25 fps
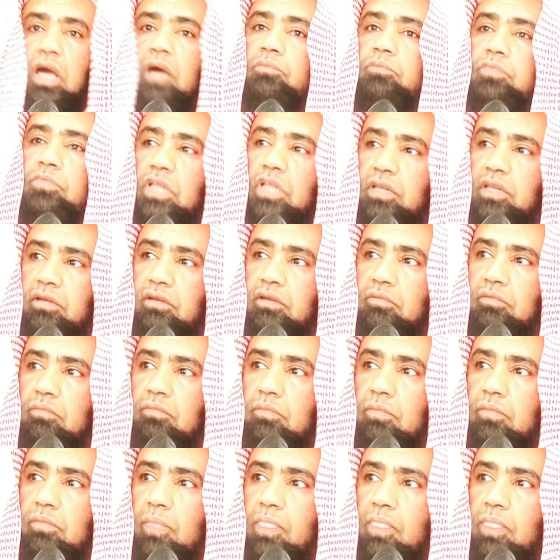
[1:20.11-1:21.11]
حمدا
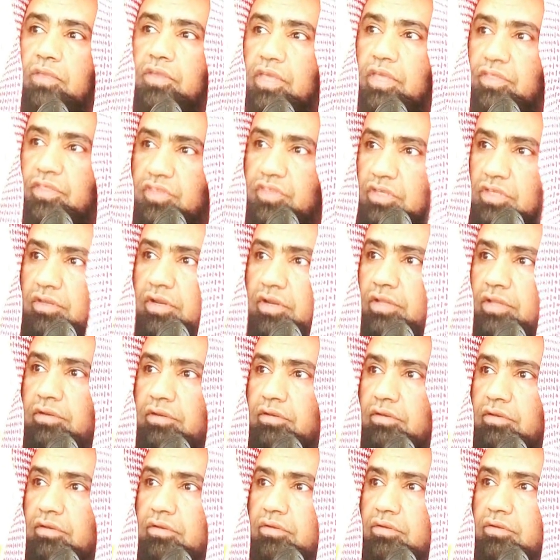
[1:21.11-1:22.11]

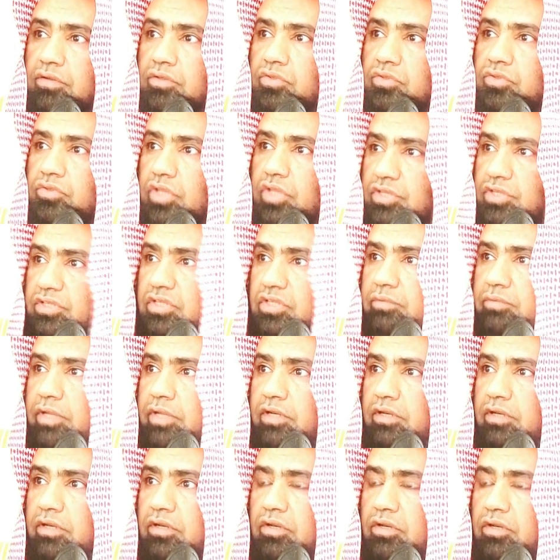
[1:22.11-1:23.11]
كثيرا
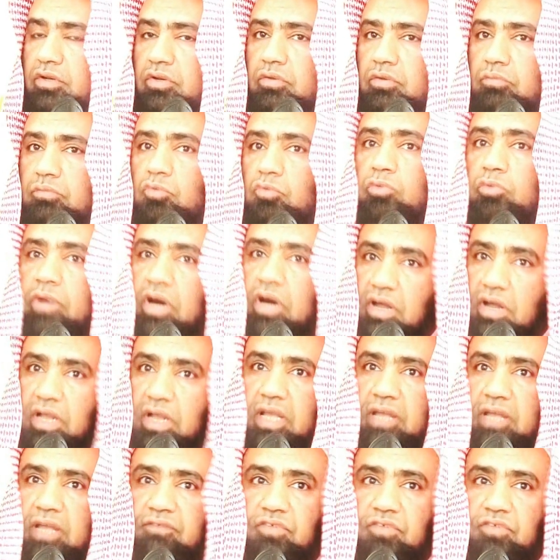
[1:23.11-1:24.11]
طيبا
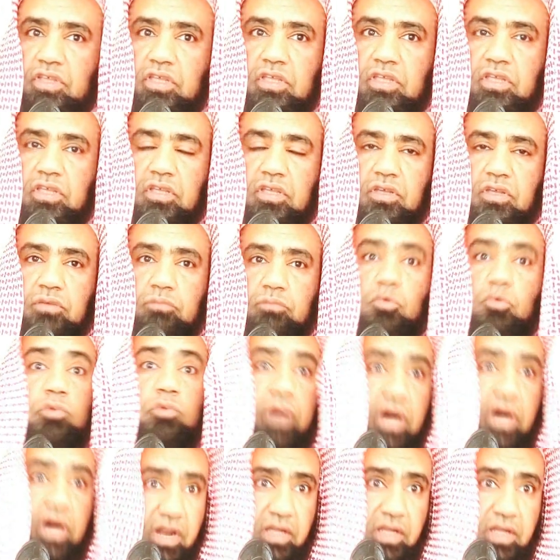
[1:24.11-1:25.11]
مباركا فيه
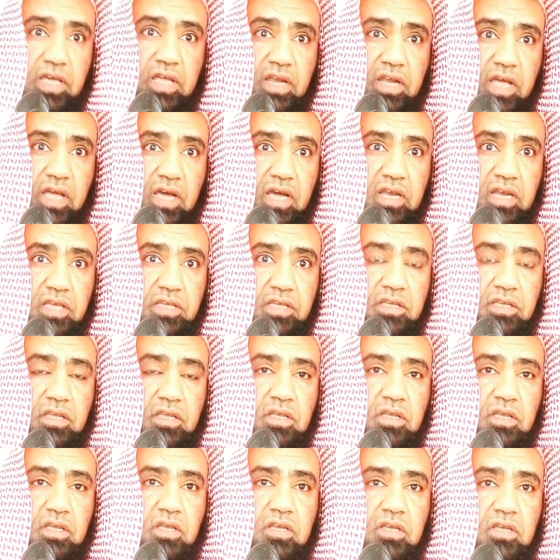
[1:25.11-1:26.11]
مباركا
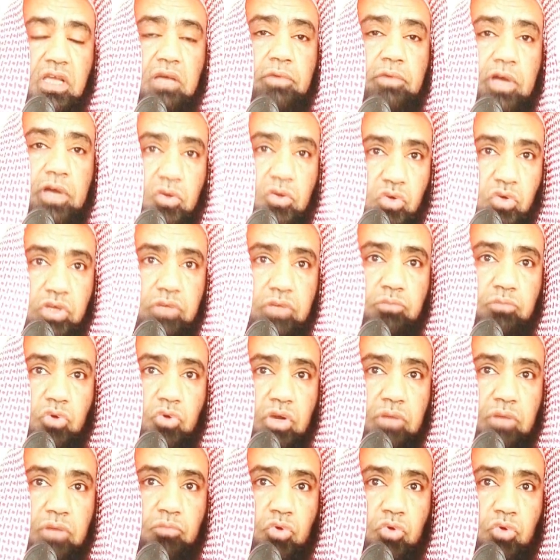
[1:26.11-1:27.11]
عليه كما
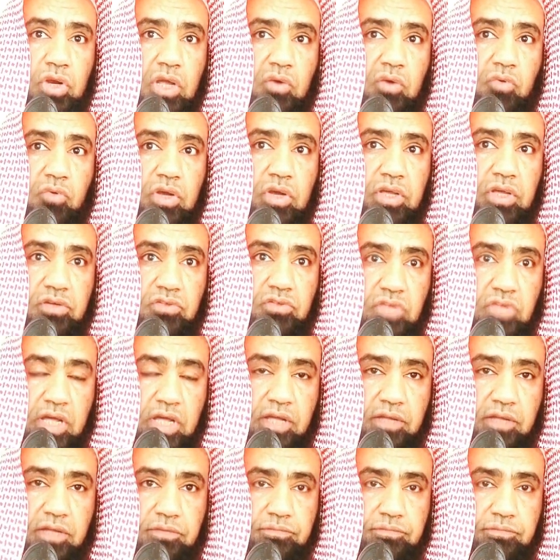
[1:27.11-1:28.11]
يحب ربنا
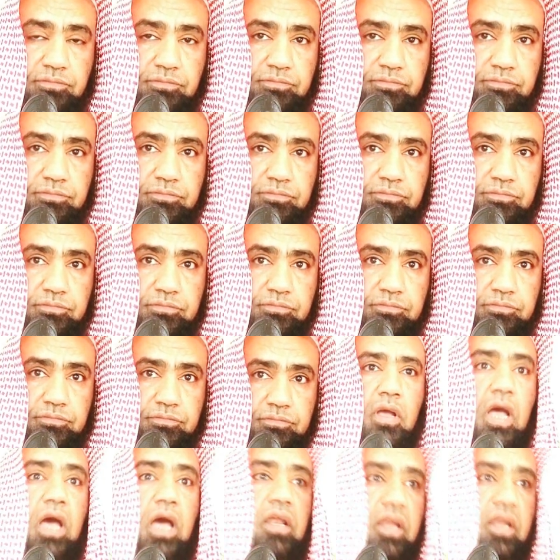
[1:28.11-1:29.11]
ويرضى
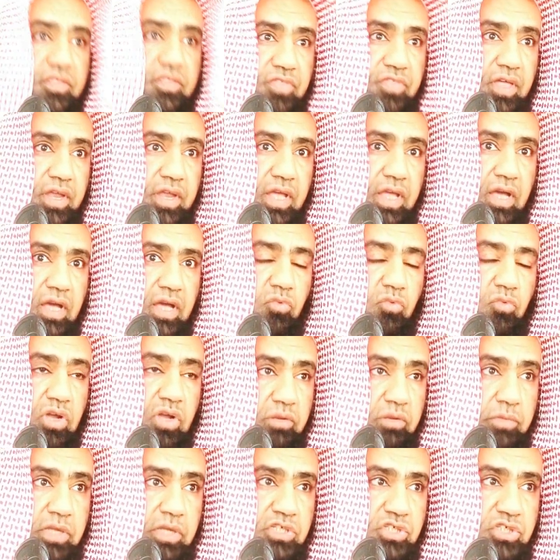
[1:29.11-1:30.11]
أهل الثناء
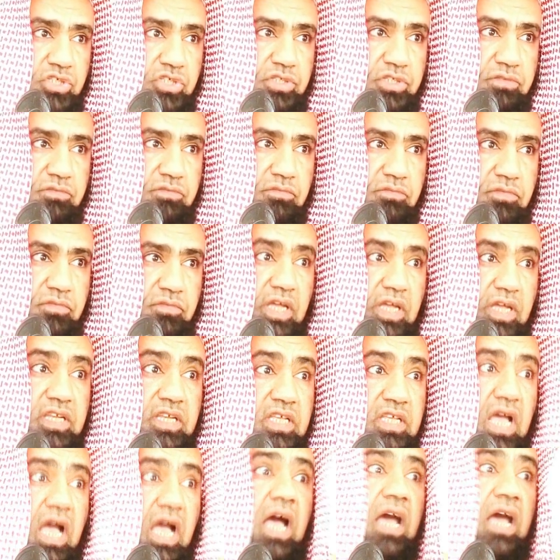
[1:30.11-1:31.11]
والمجد
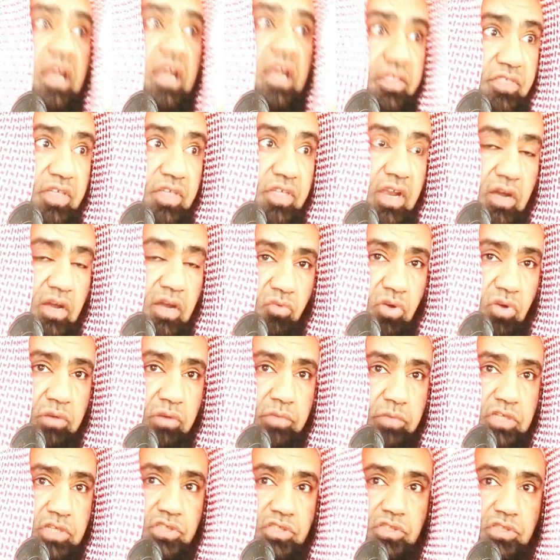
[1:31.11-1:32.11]
يعني يا أهل الثناء
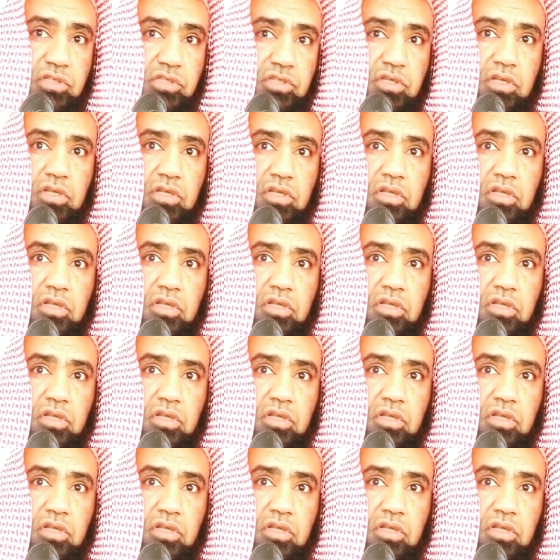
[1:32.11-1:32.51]
والمجد